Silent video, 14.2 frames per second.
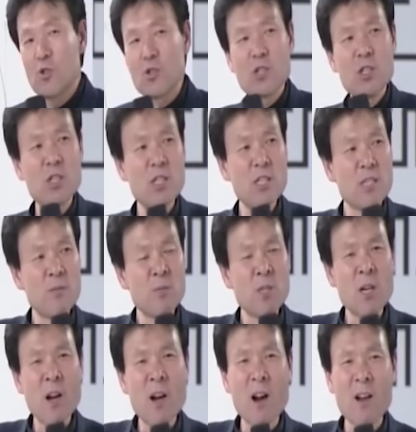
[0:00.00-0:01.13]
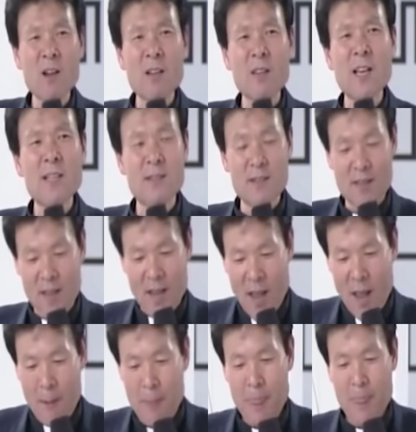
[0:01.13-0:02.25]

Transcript: 이 임진왜란 끝났을 때